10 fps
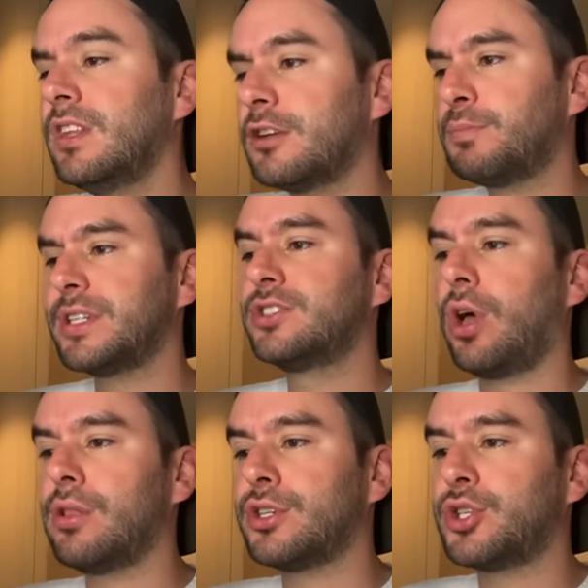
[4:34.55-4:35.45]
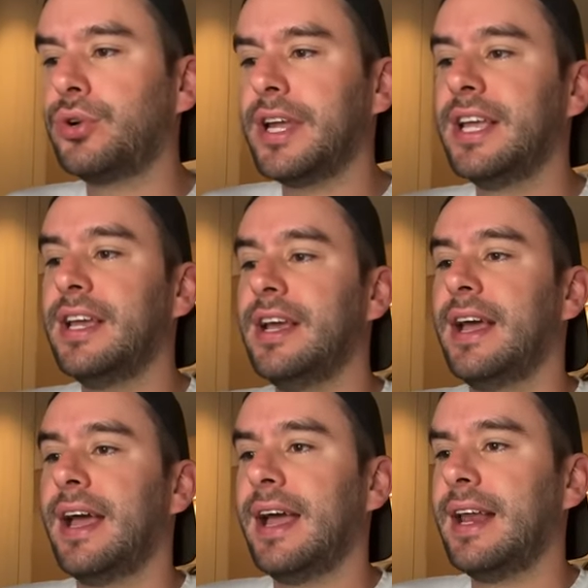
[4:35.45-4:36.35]
Después Dollar Tree,
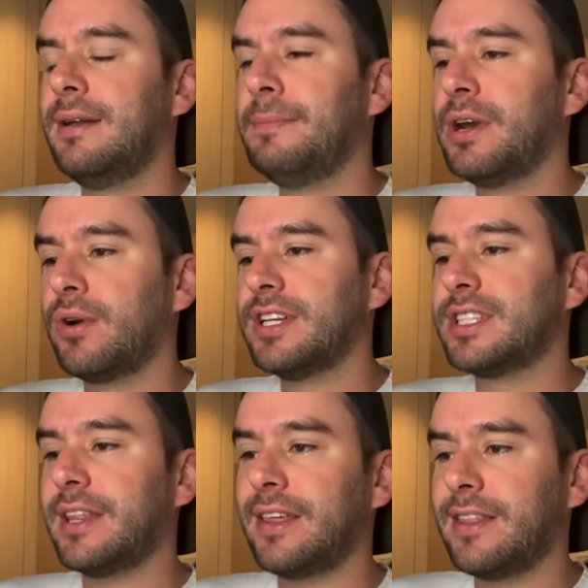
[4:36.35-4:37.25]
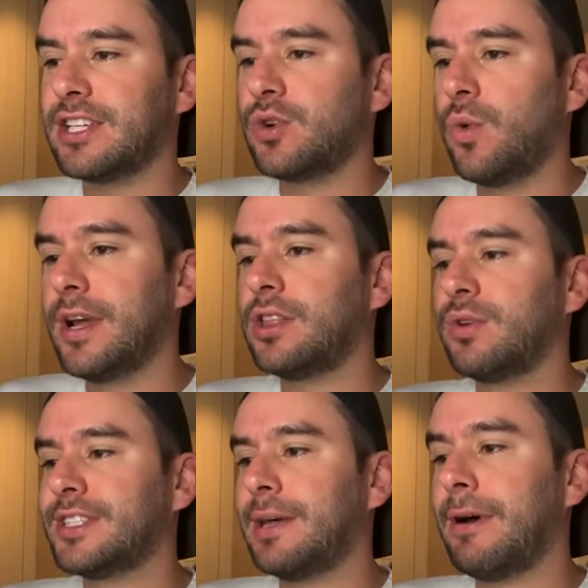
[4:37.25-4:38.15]
el minorista de
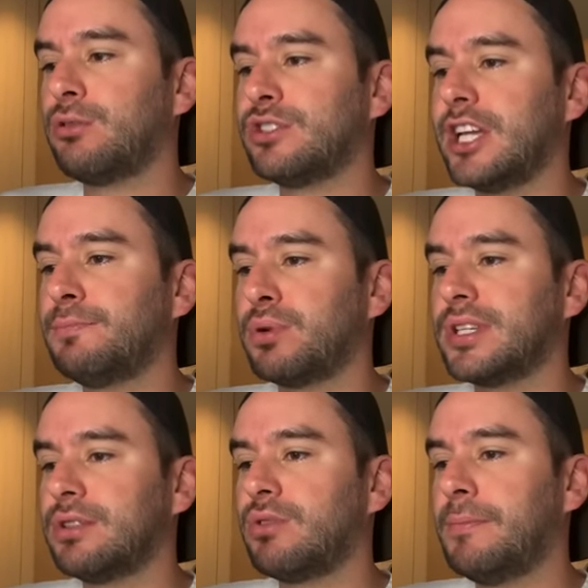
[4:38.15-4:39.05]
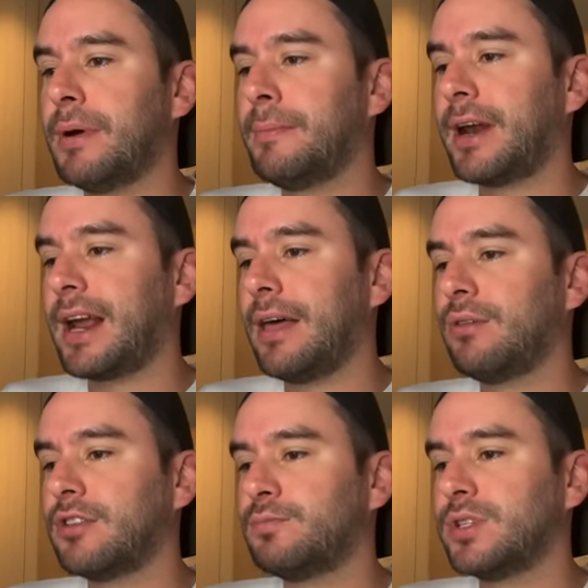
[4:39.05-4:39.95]
descuento, está bajo 6% en el
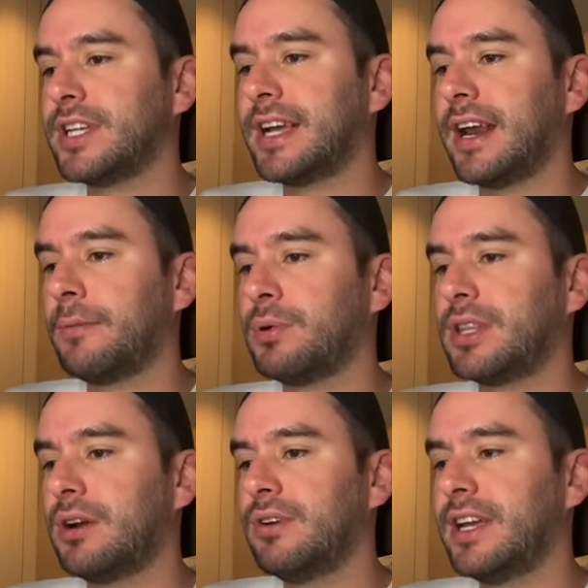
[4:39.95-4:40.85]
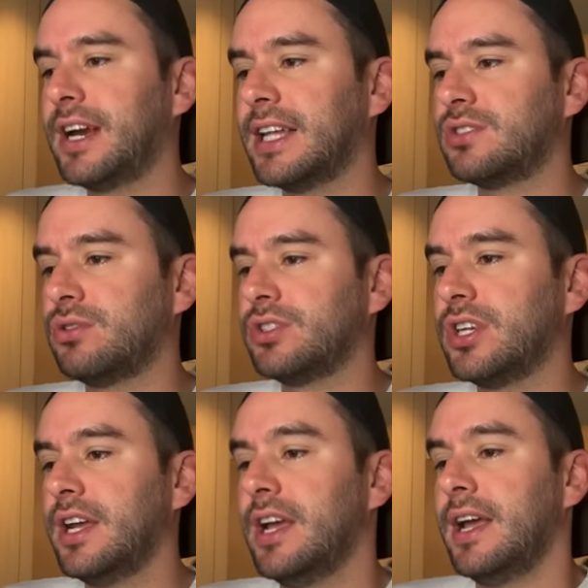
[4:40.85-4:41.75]
premercado después de que reportaron
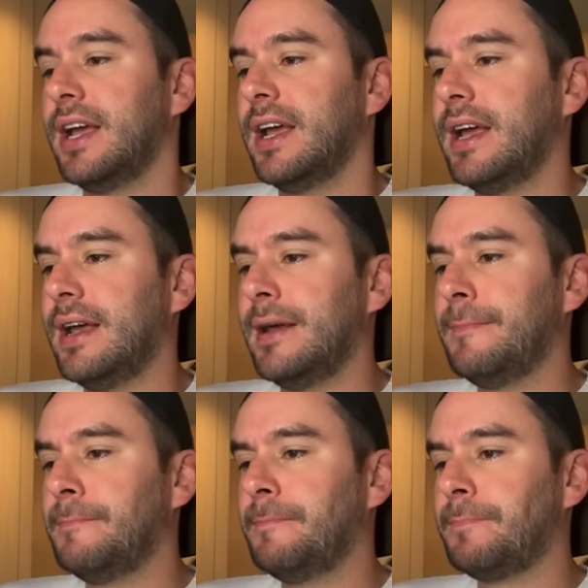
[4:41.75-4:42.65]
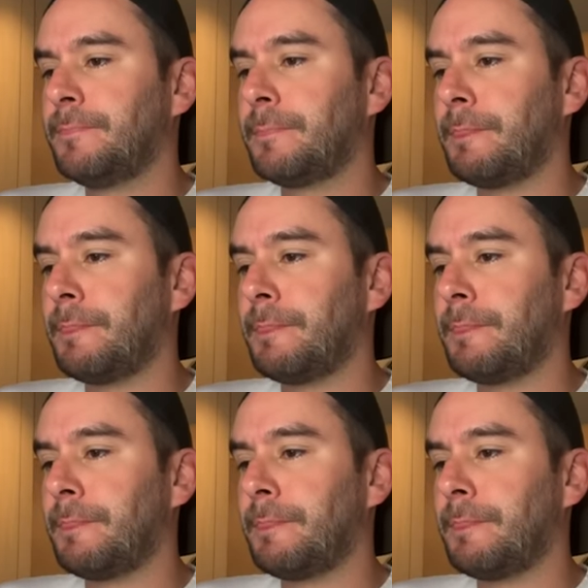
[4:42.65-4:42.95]
ingresos eh,